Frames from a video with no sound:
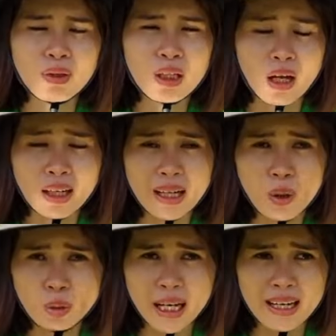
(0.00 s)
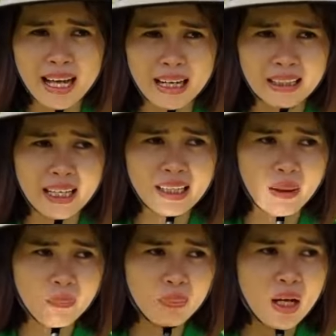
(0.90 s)
xin, ở đây cụ thể là cái
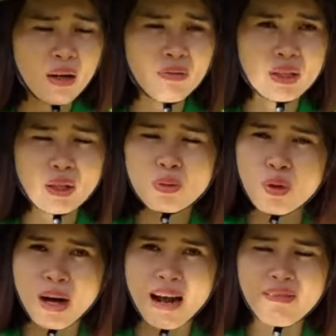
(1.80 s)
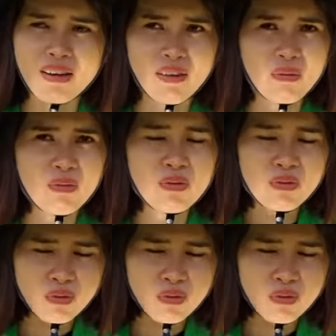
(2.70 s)
nấm Phytophthora và vóng